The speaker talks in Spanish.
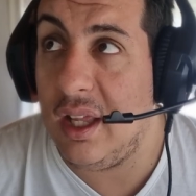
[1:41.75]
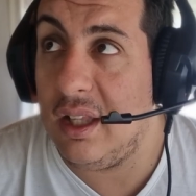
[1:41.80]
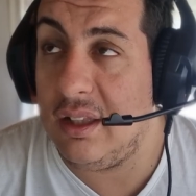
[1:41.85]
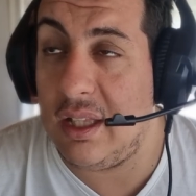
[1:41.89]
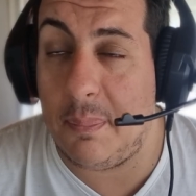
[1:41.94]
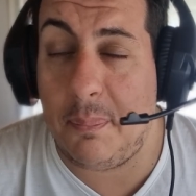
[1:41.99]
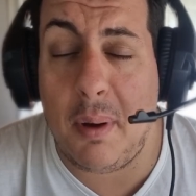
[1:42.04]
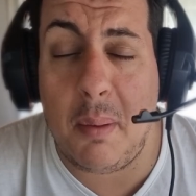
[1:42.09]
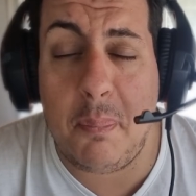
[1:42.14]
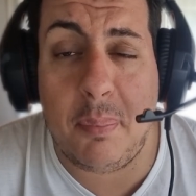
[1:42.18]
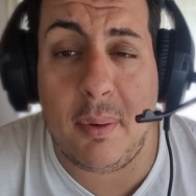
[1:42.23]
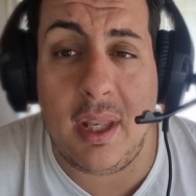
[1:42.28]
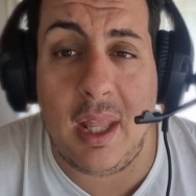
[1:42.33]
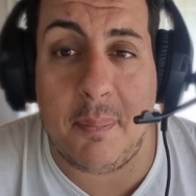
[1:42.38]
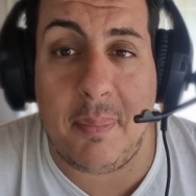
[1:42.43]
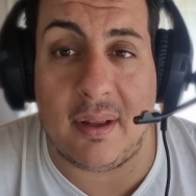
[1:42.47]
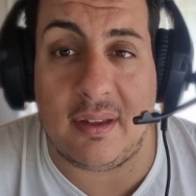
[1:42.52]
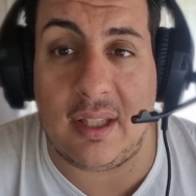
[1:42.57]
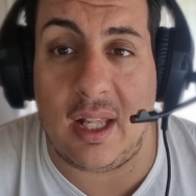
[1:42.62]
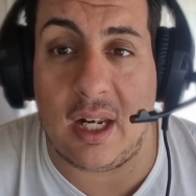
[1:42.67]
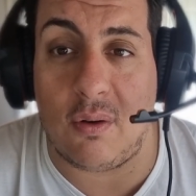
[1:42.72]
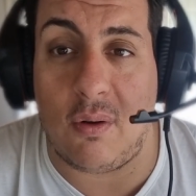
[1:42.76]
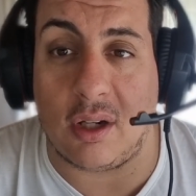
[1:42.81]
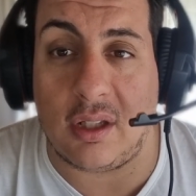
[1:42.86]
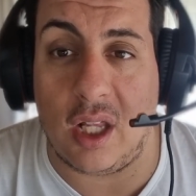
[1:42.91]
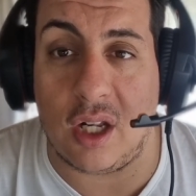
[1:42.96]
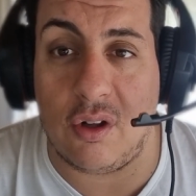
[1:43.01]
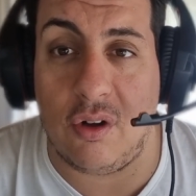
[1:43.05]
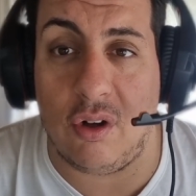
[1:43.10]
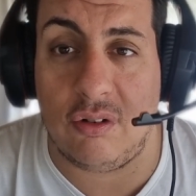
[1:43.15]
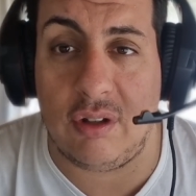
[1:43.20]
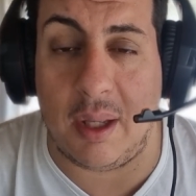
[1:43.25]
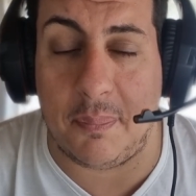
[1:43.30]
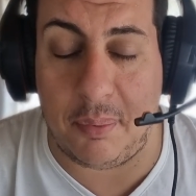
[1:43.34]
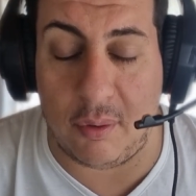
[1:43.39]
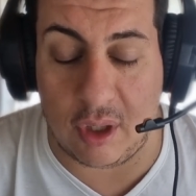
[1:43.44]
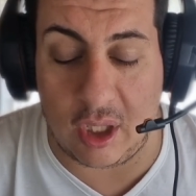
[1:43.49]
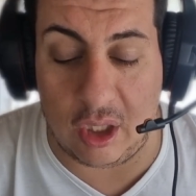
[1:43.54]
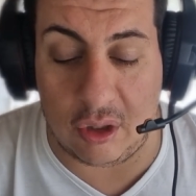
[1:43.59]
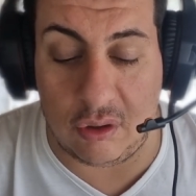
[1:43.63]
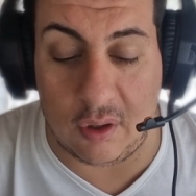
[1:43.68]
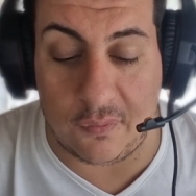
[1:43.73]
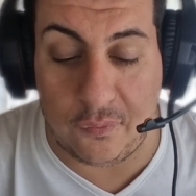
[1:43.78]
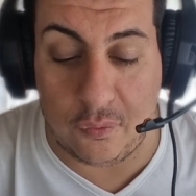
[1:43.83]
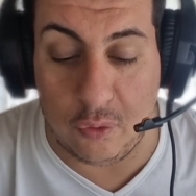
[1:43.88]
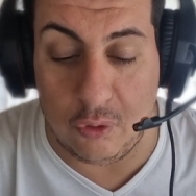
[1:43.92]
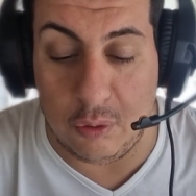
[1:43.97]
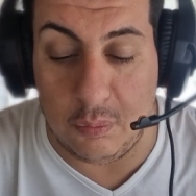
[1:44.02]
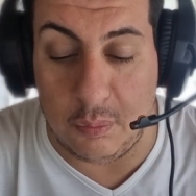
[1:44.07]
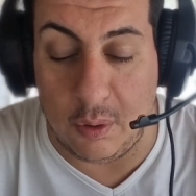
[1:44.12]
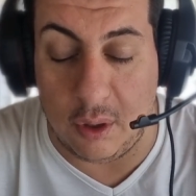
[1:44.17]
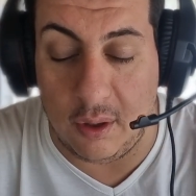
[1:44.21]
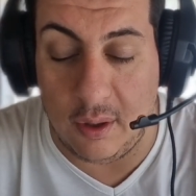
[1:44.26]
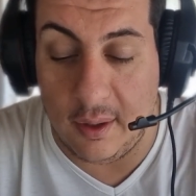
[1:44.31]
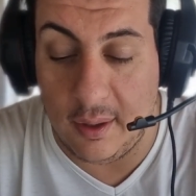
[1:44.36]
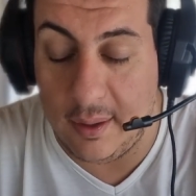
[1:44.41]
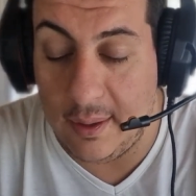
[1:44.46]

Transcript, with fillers: Después puede pasar cualquier cosa porque esto es fútbol.